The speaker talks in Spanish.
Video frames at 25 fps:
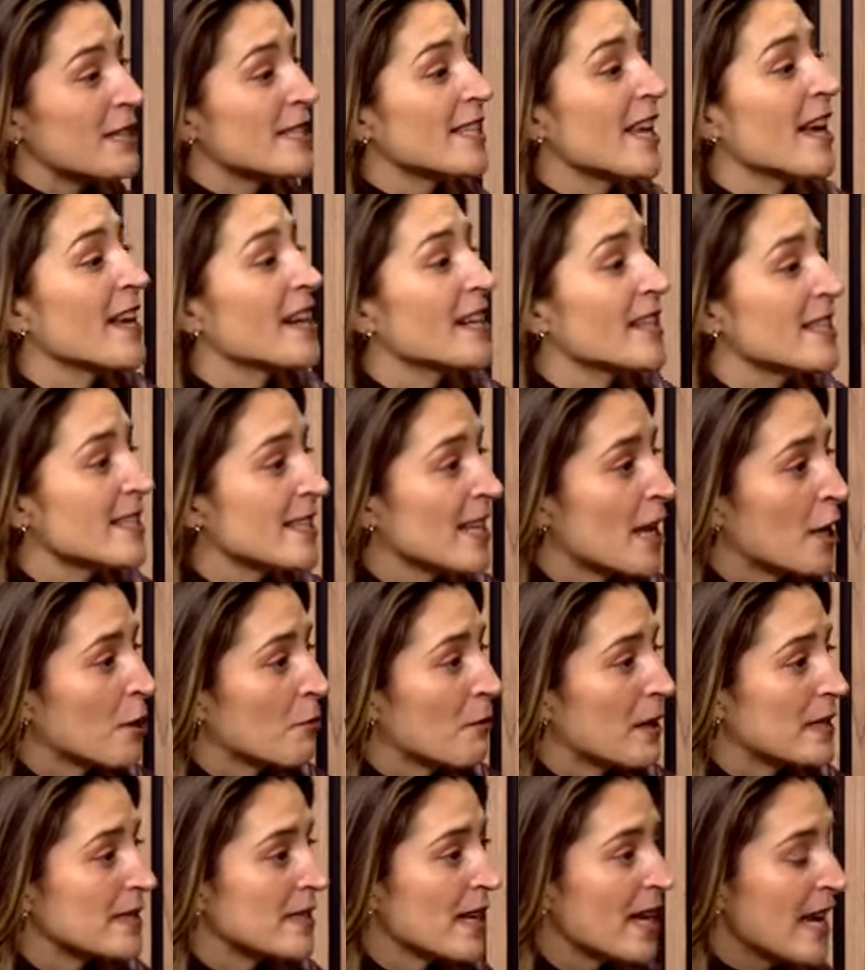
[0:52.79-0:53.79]
Si hay
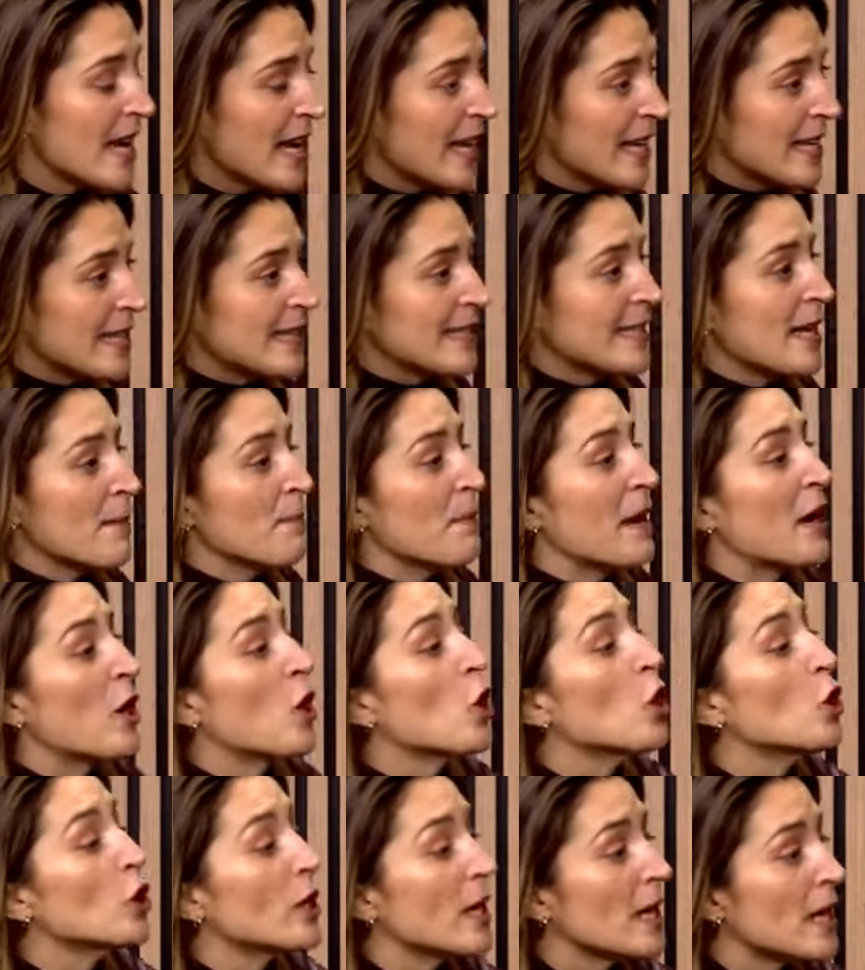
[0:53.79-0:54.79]
reservas y se
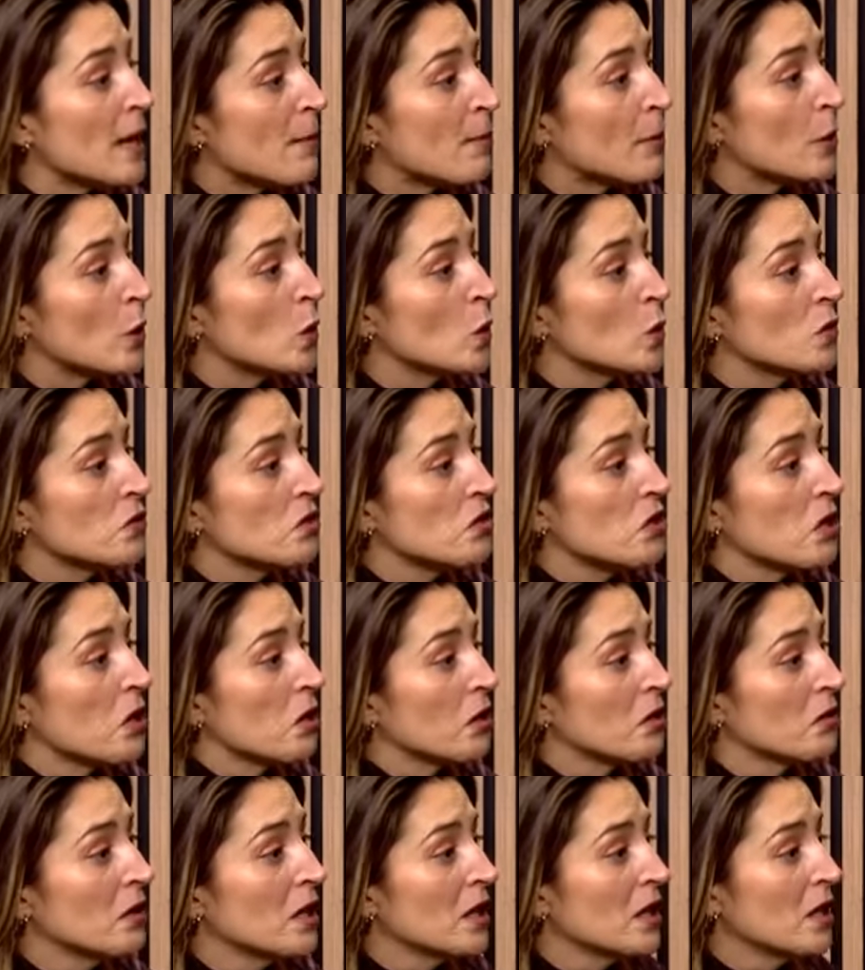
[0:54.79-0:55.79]
mejora la producción,